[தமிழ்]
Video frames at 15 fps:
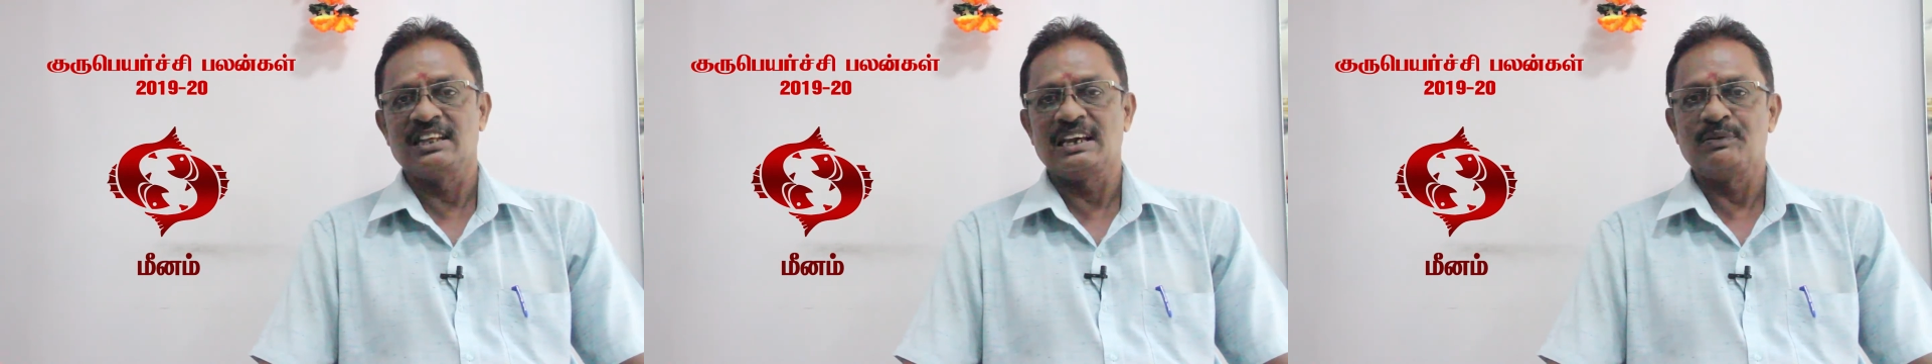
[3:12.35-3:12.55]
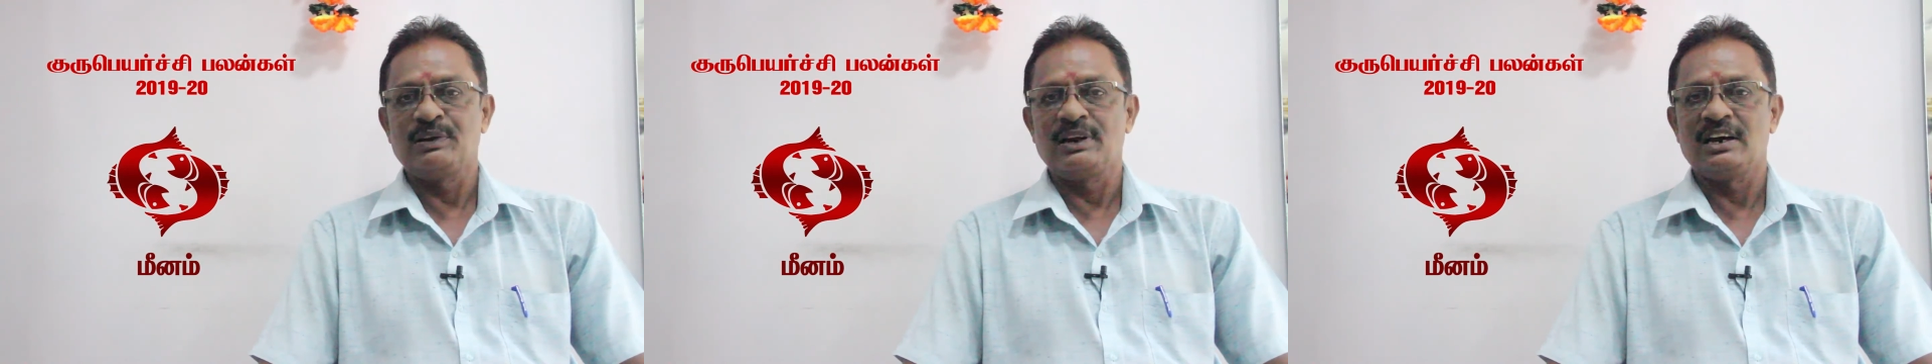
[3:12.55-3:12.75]

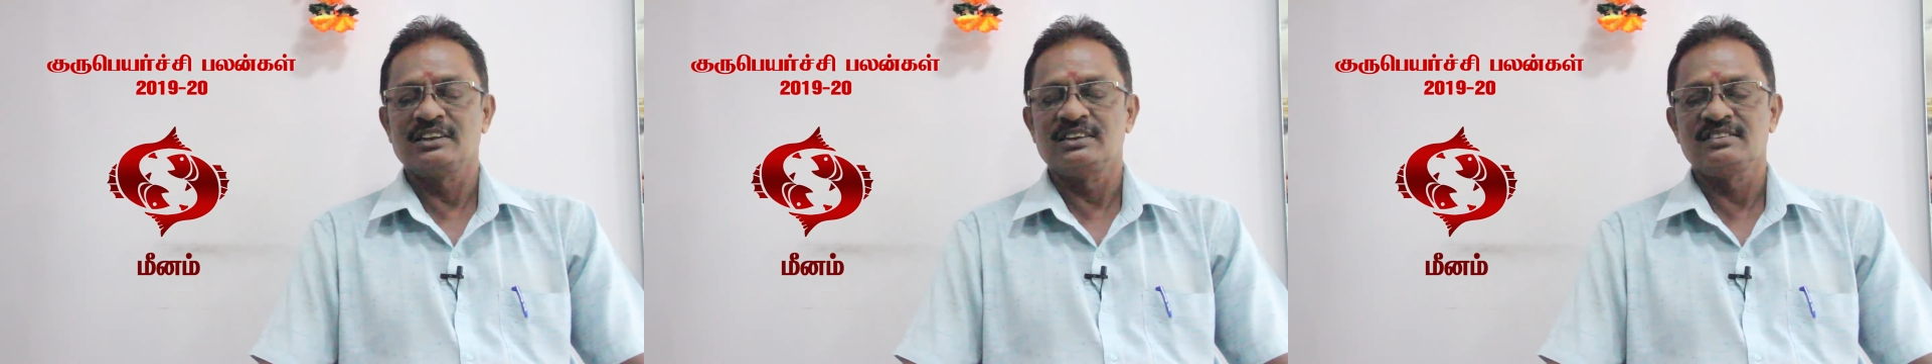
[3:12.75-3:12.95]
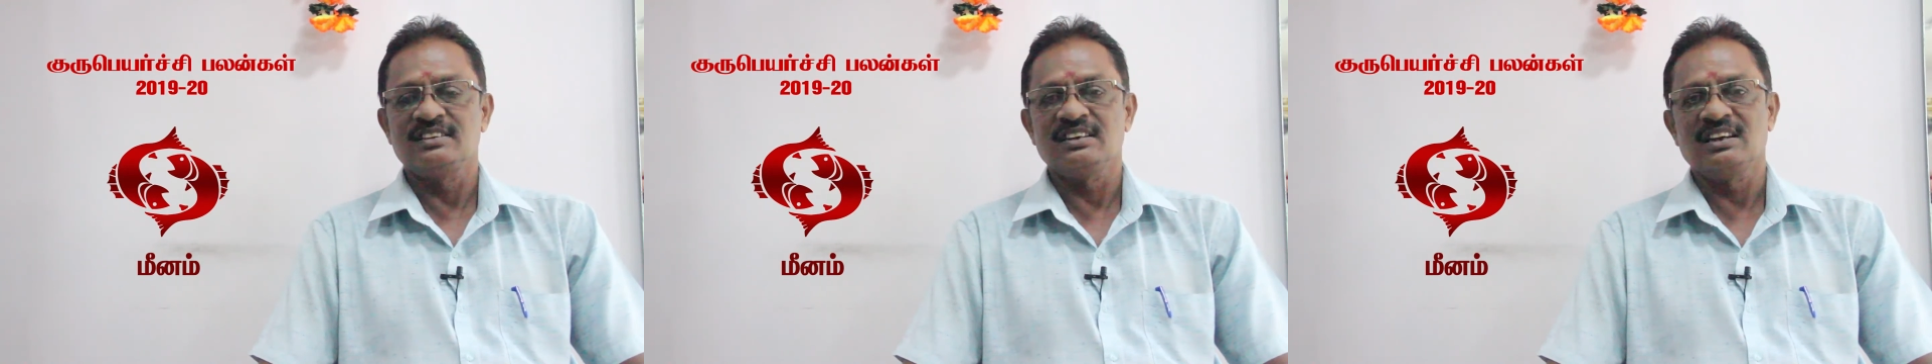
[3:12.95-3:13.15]

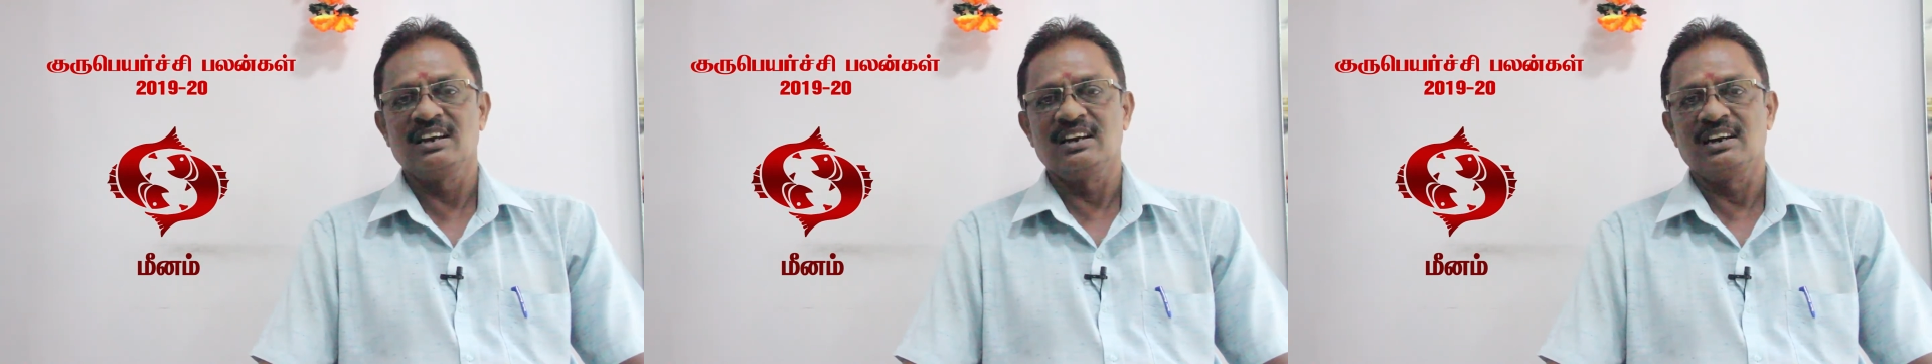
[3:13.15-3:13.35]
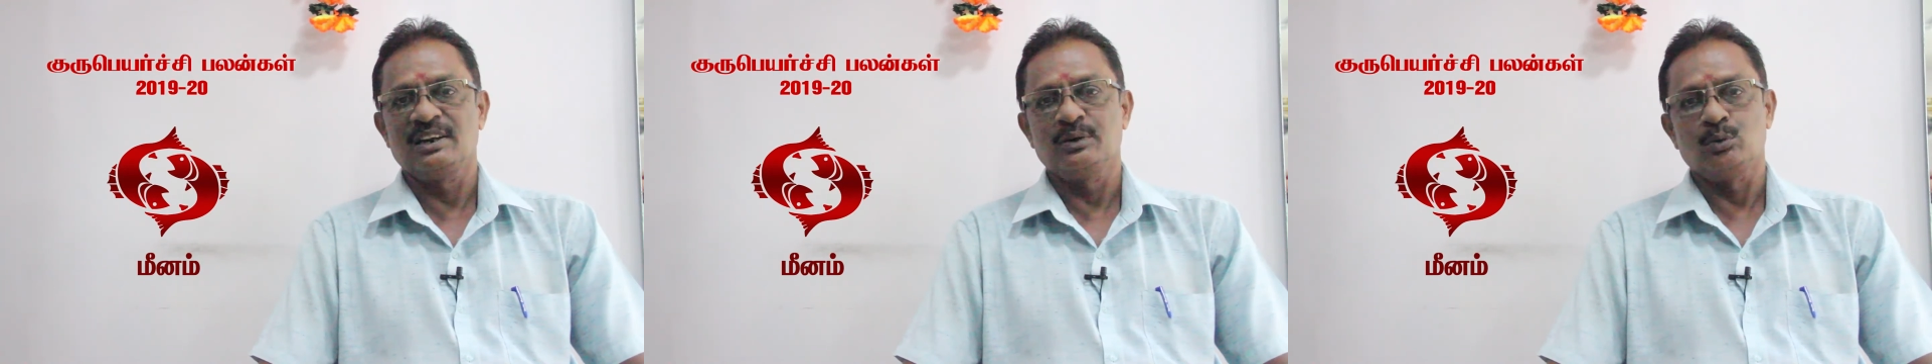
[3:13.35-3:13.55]
தேவையில்லாத
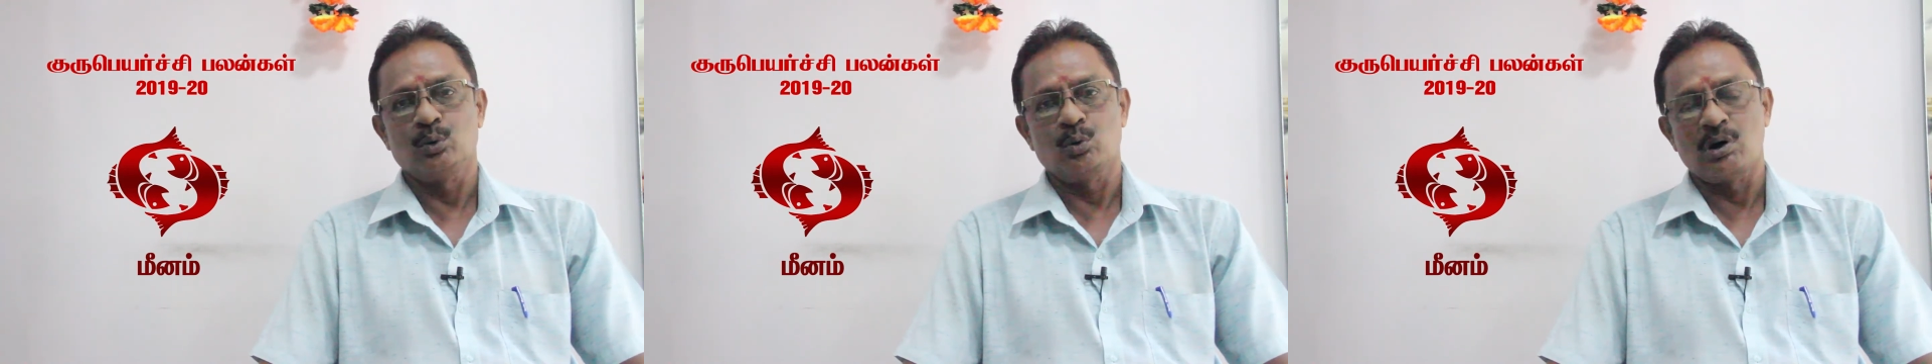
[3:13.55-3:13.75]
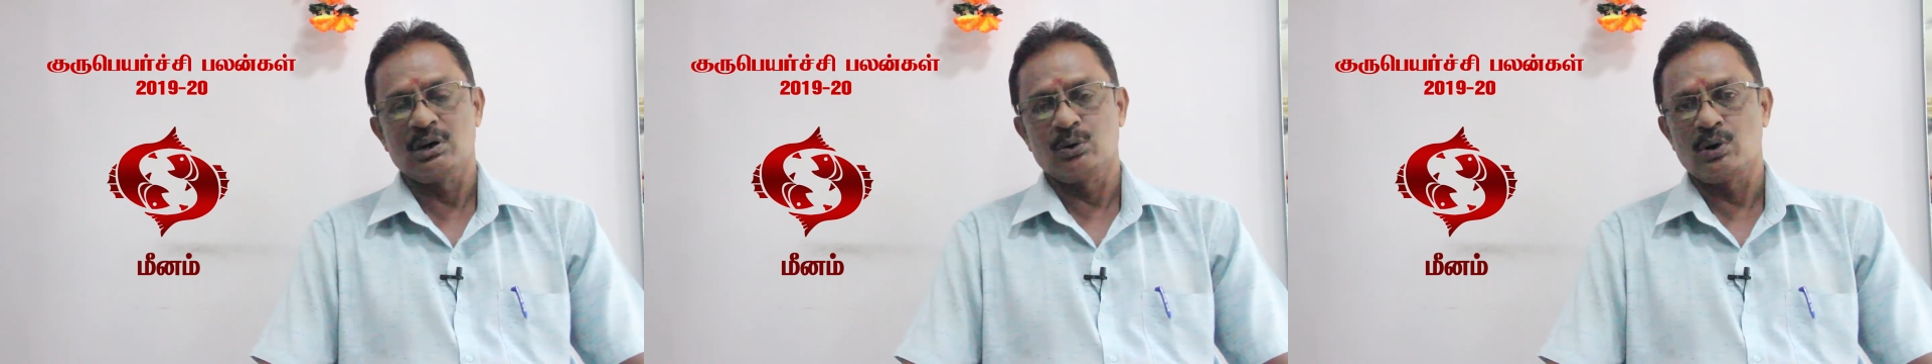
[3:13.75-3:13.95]
சிக்கல்களை
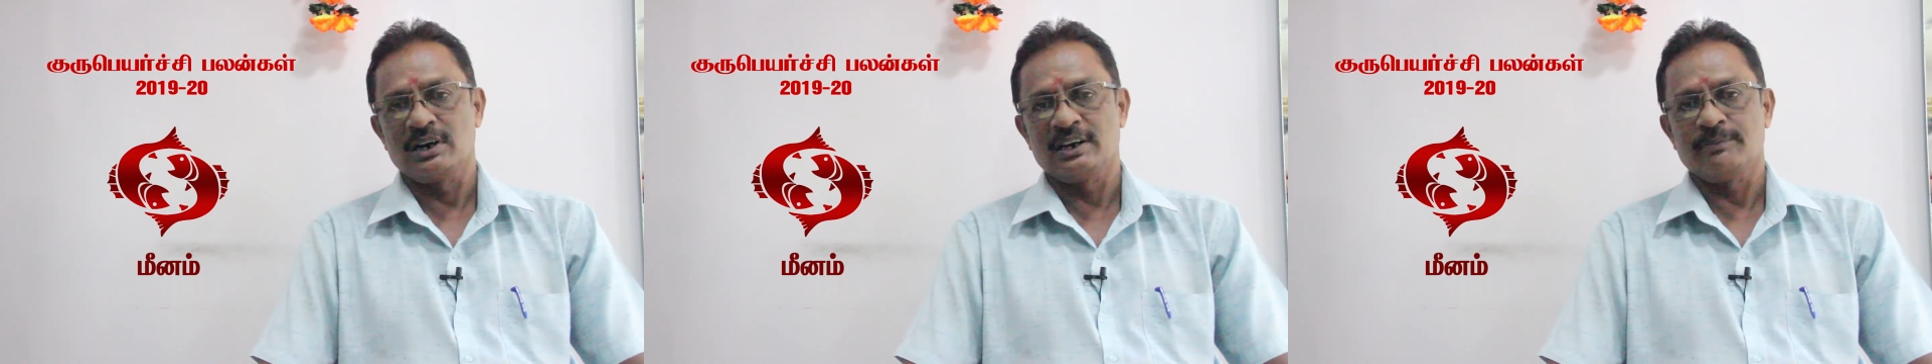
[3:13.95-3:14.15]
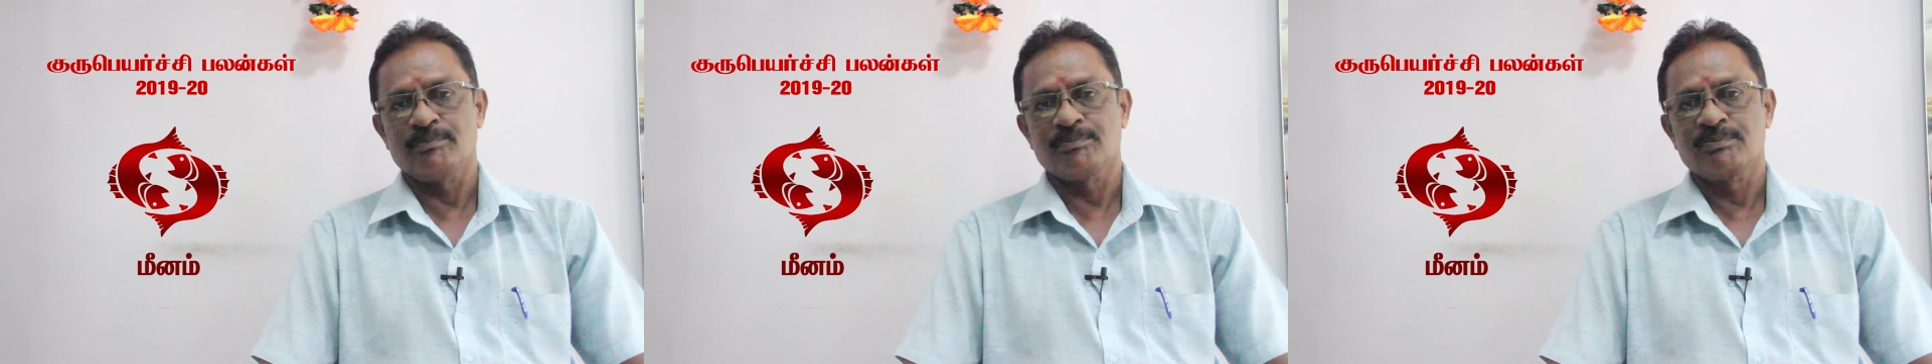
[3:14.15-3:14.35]
உருவாக்குவாங்க